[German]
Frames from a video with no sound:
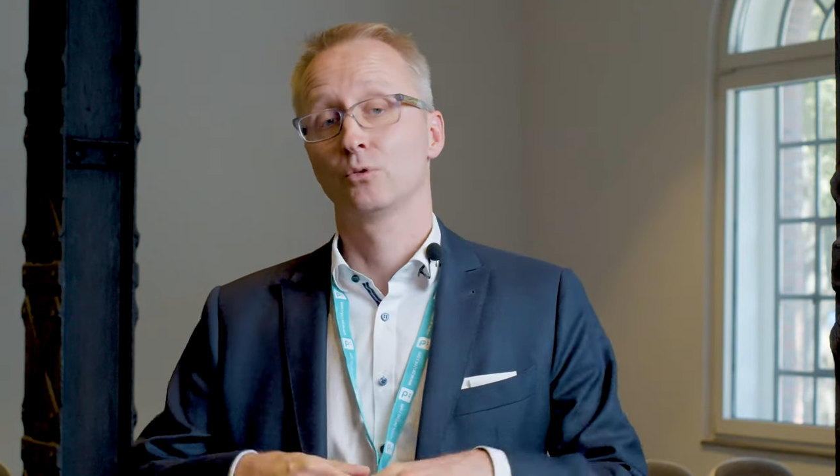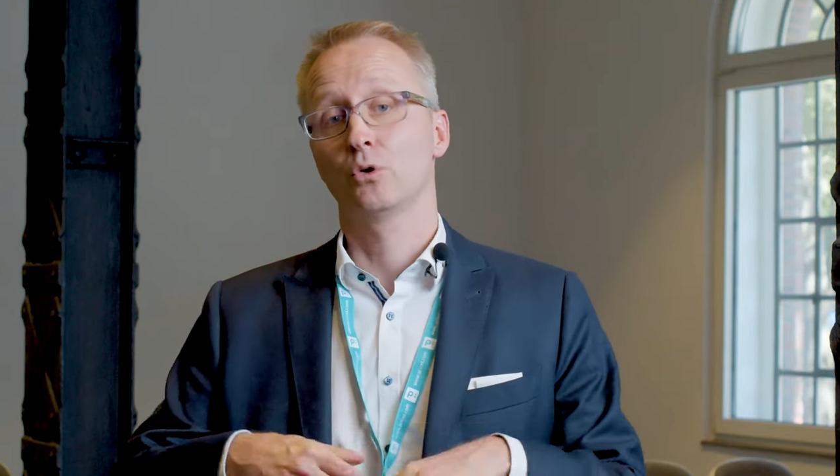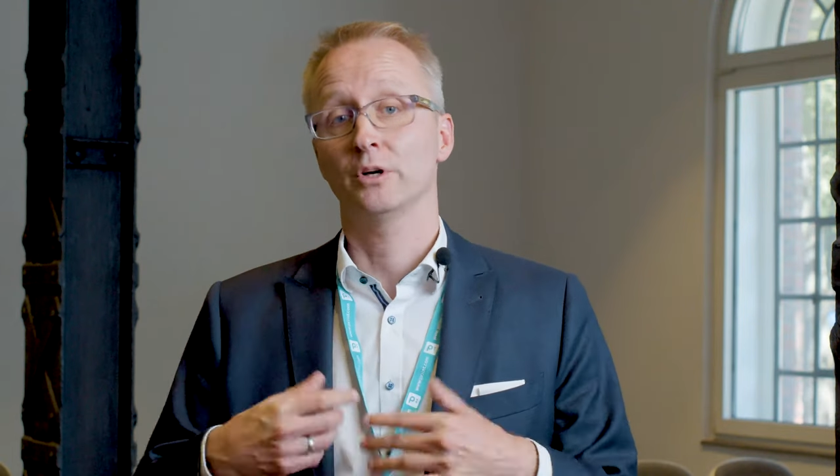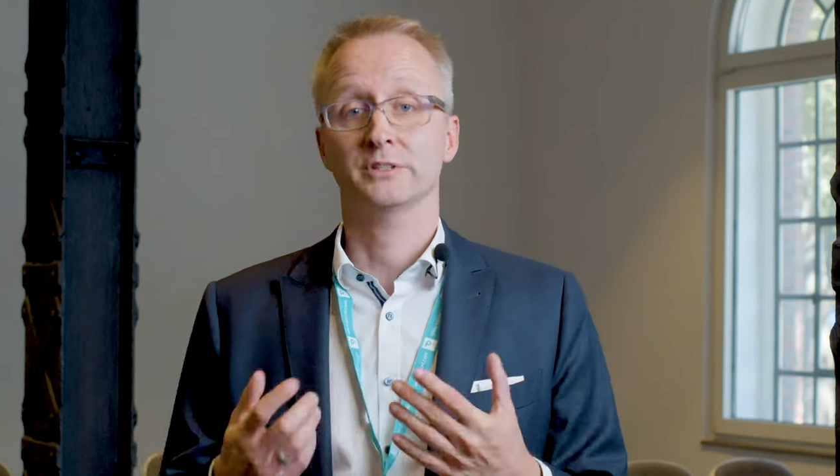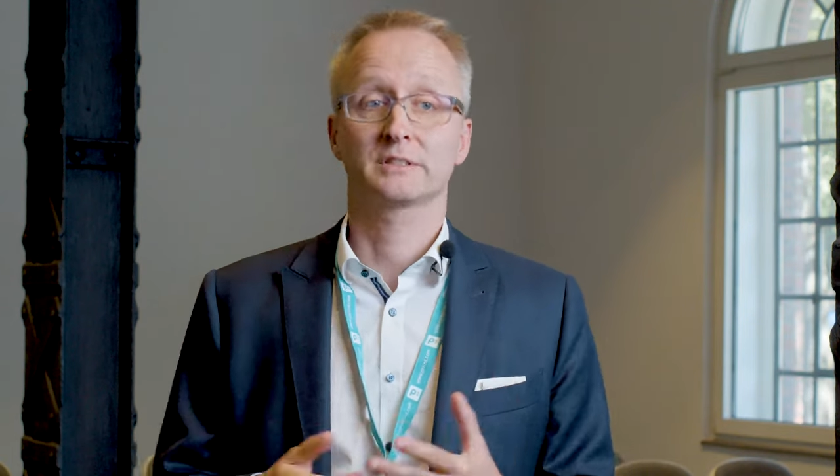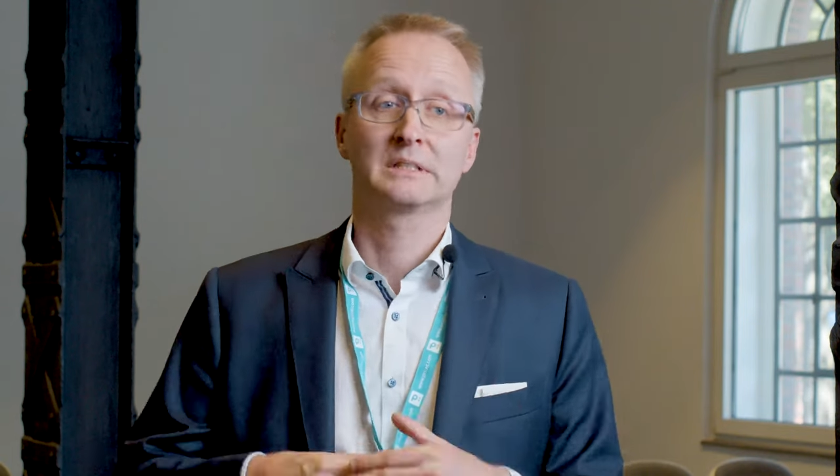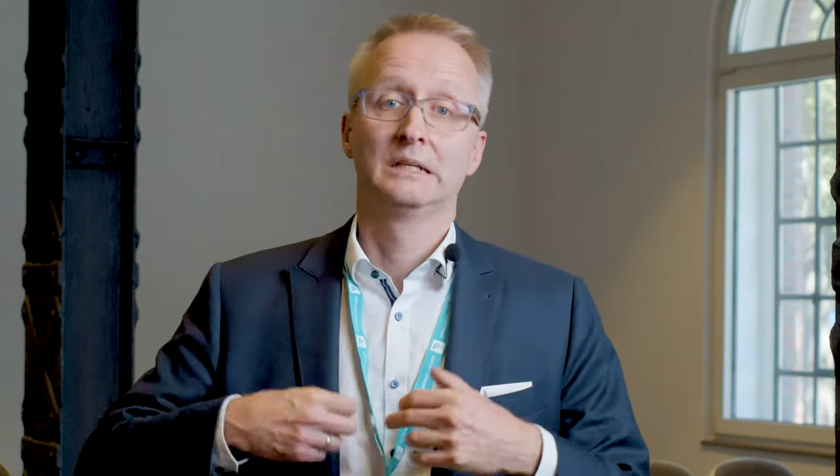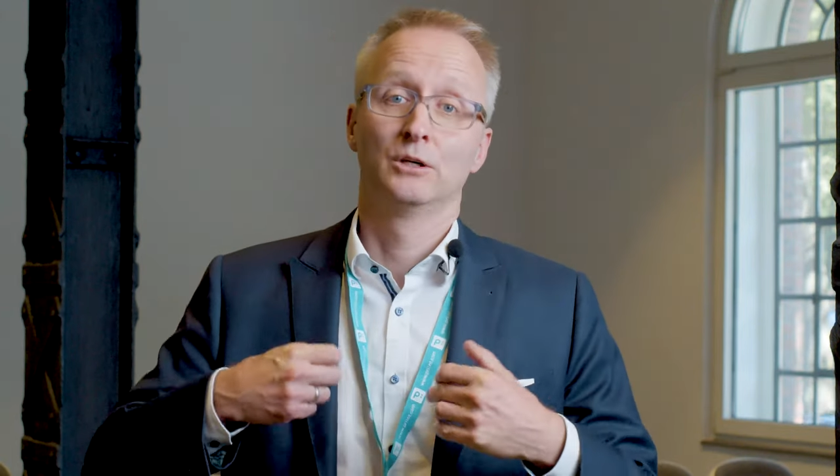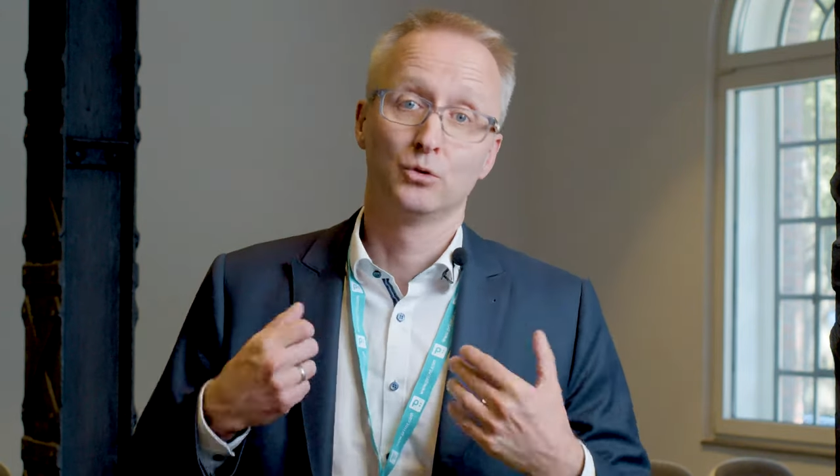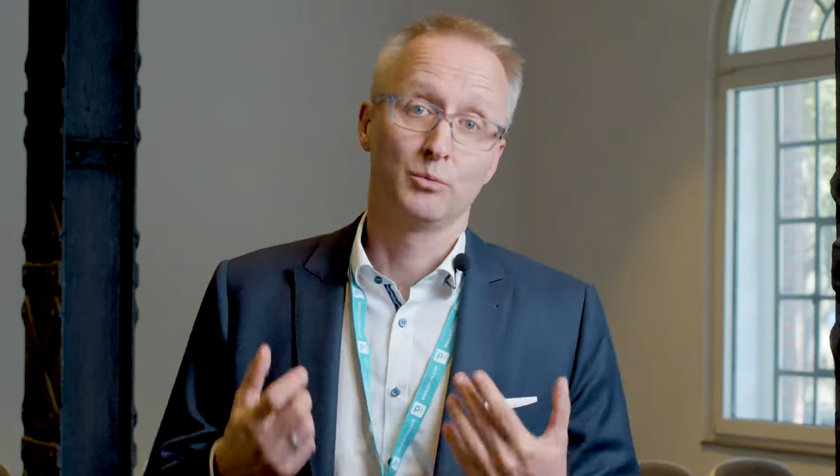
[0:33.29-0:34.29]
wo Horst
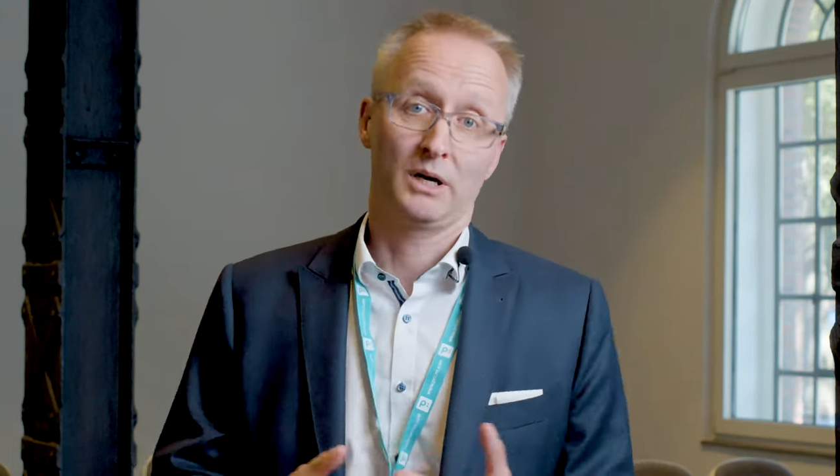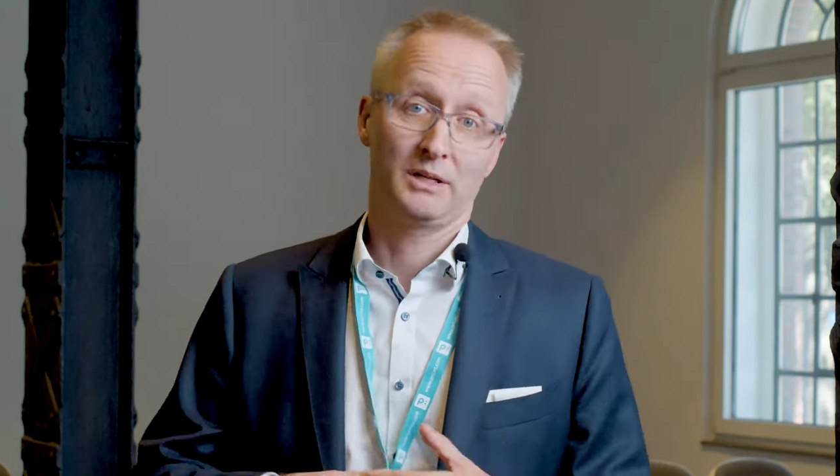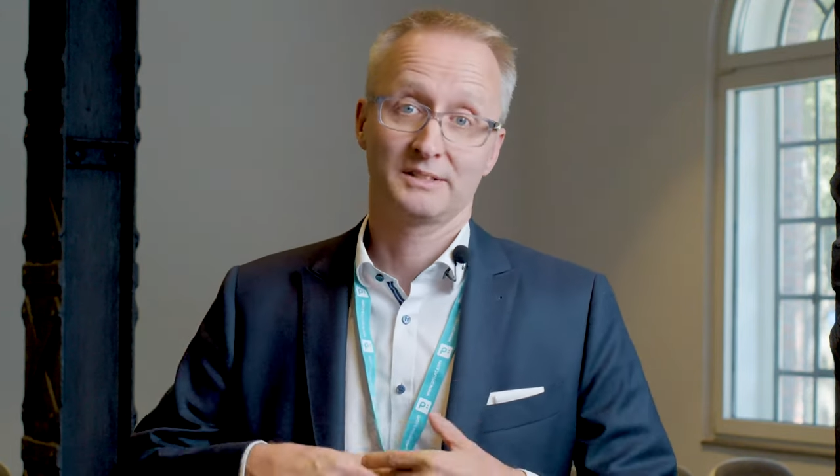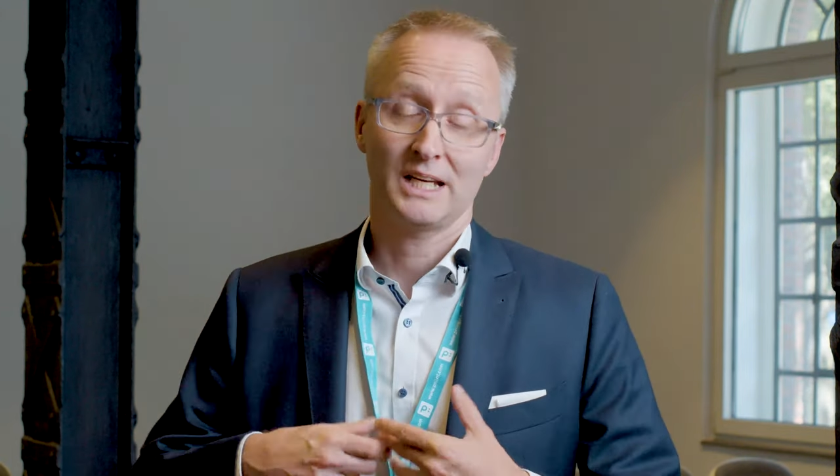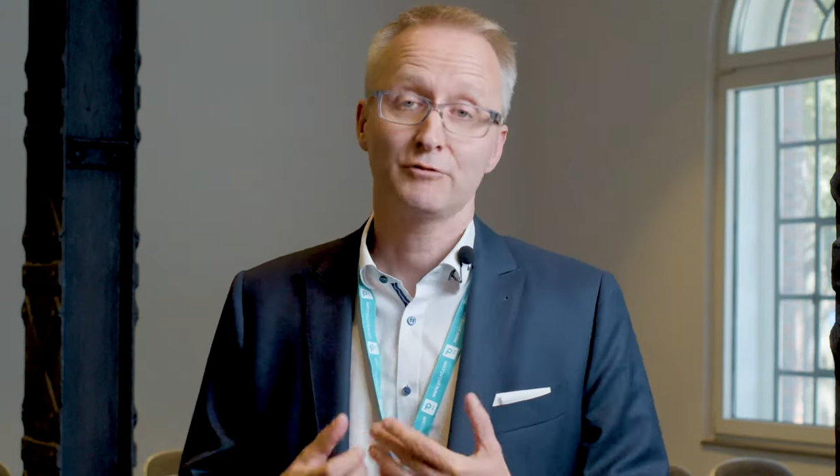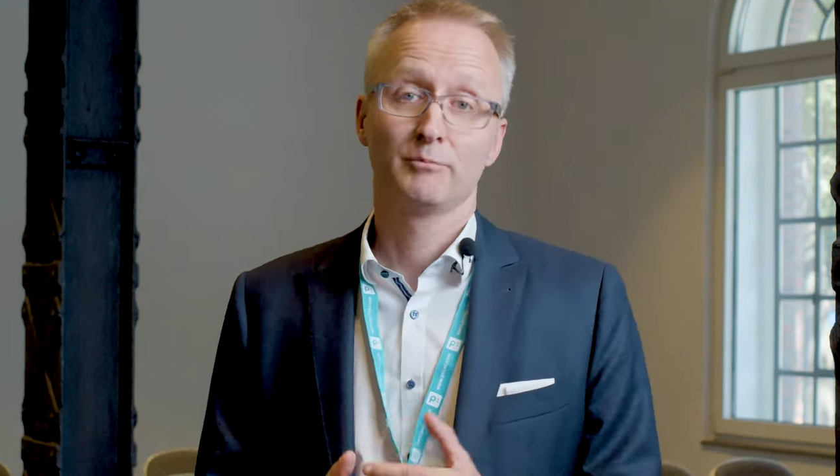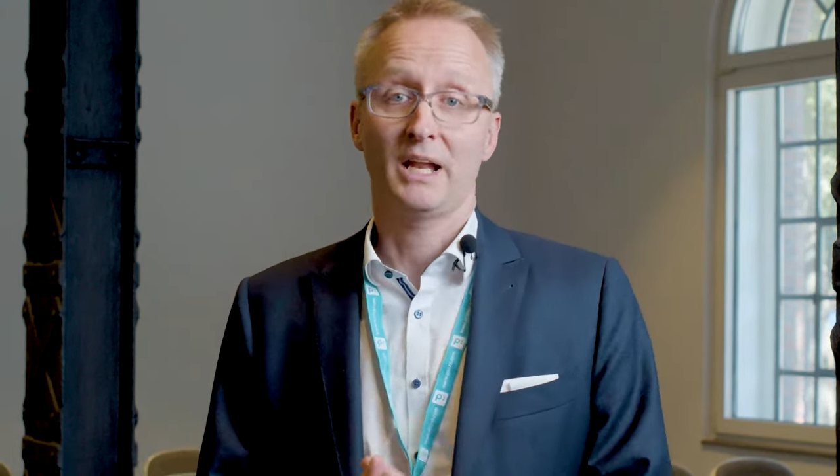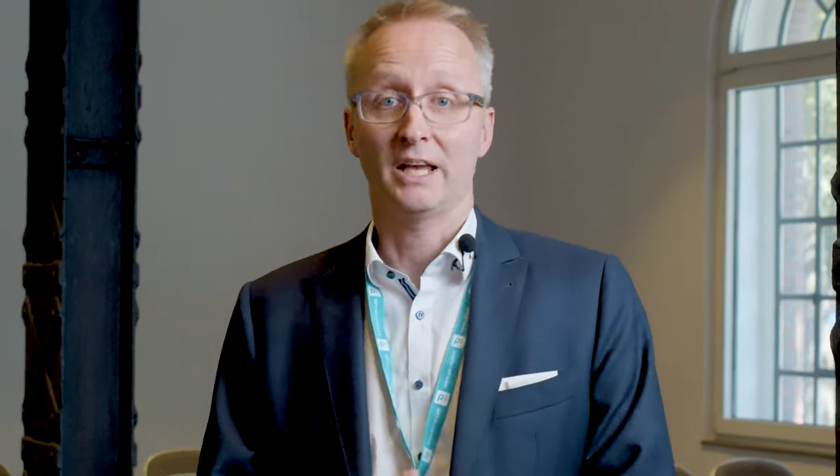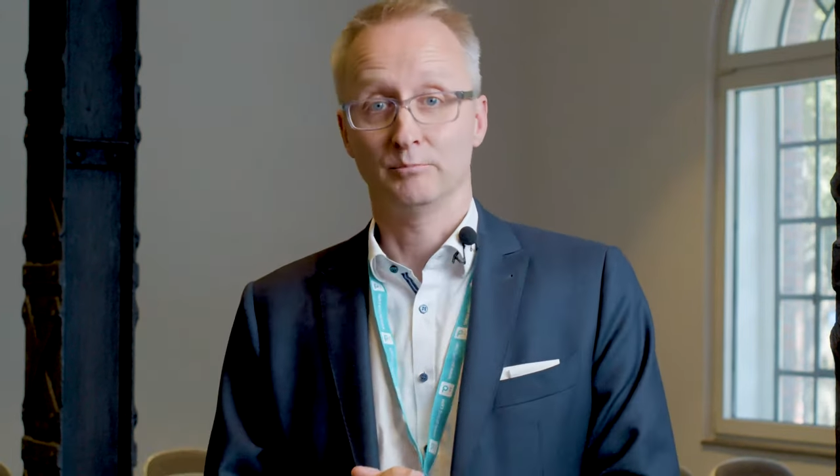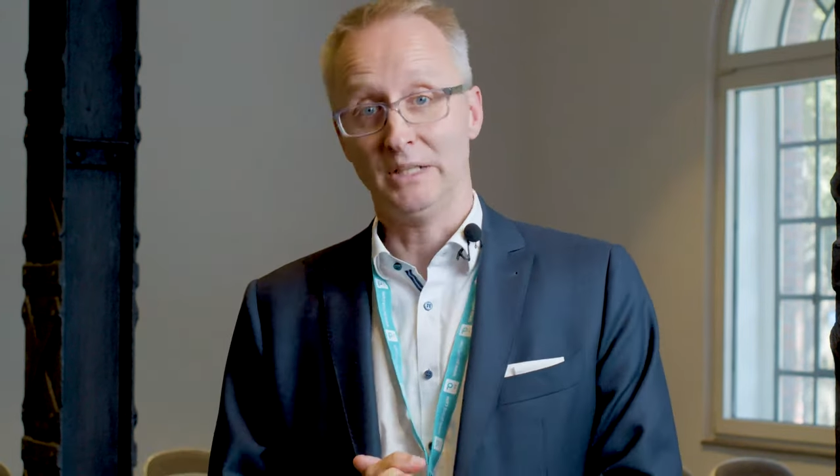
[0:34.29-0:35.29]
Huber
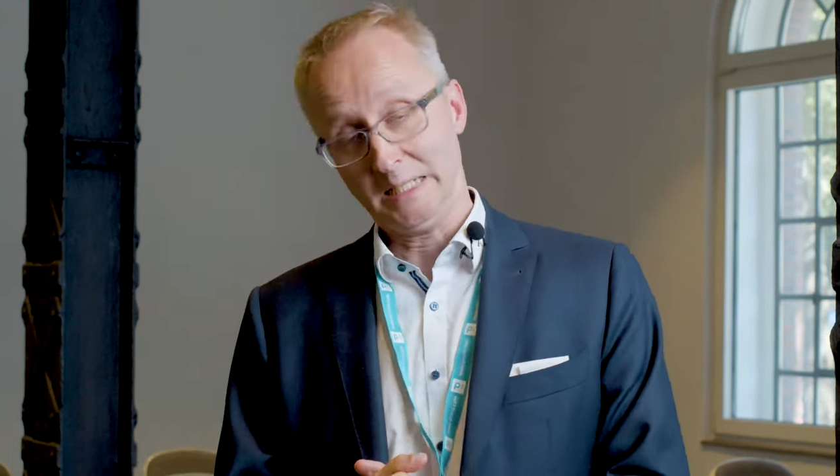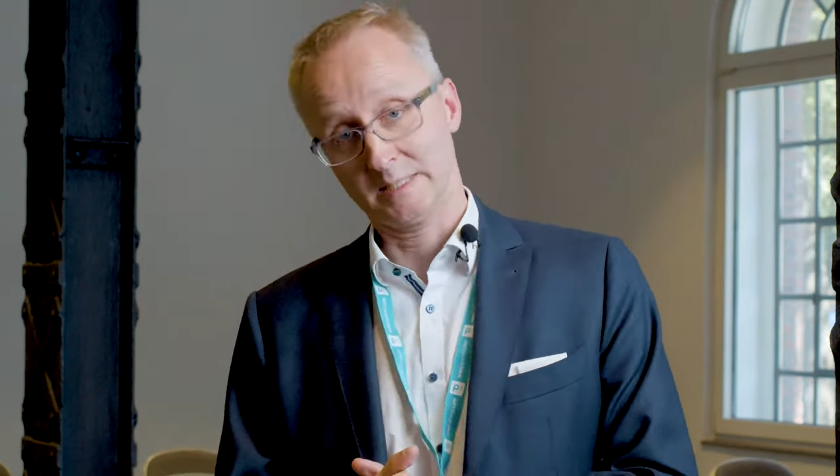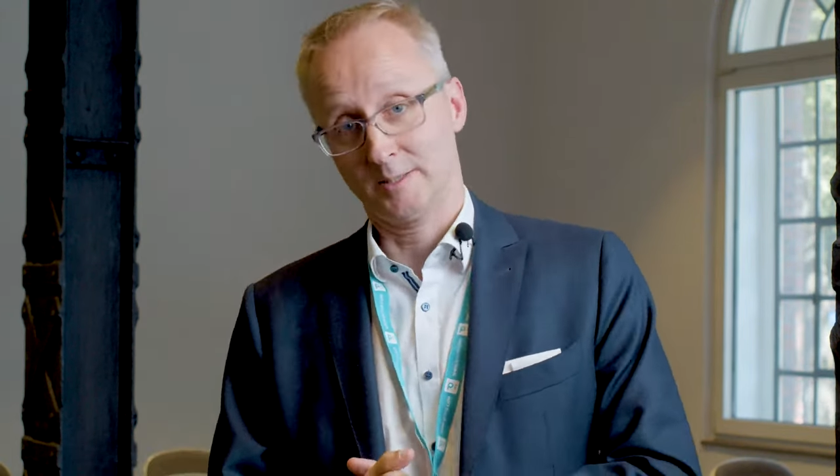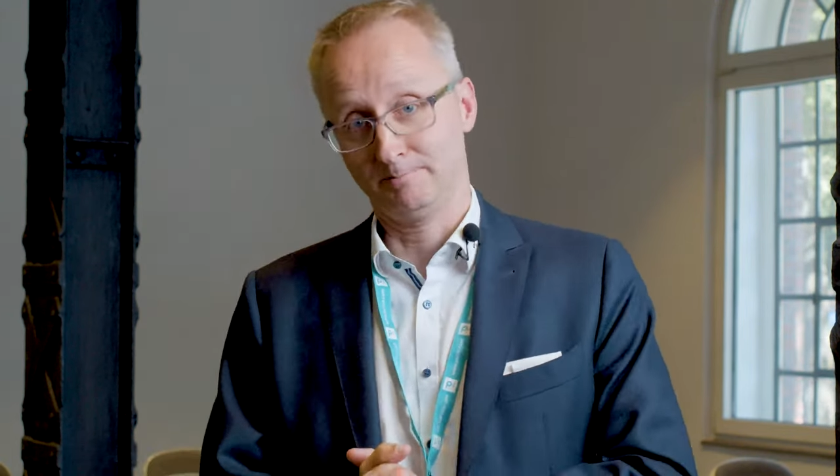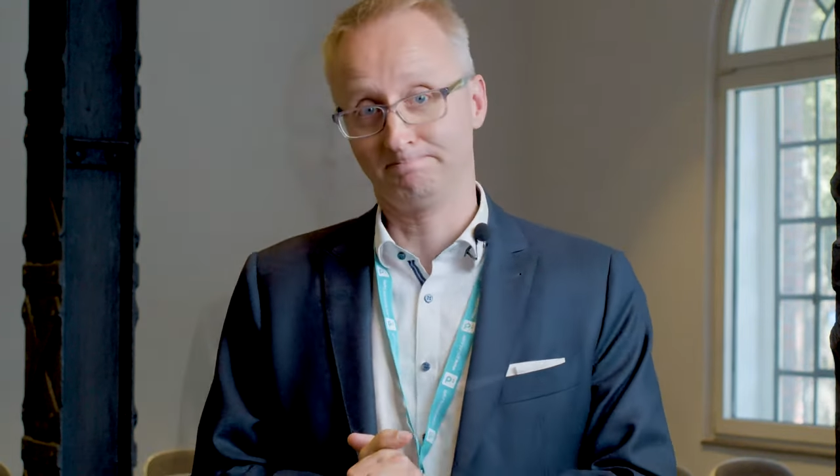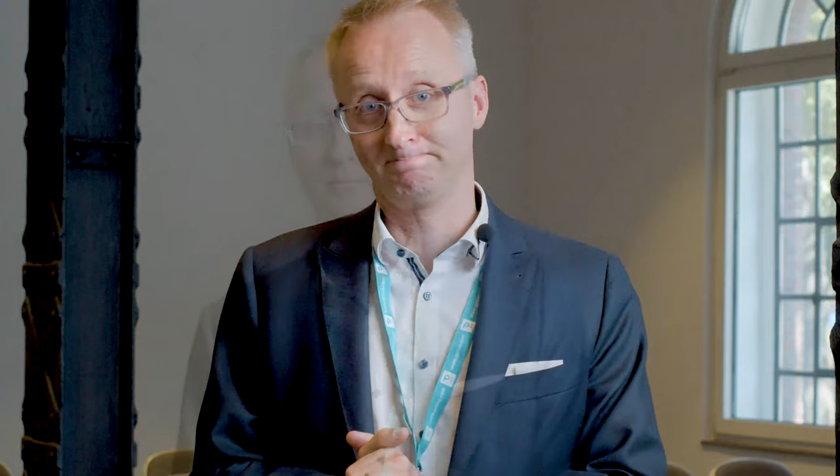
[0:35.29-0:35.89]
Seifenblasen bläst.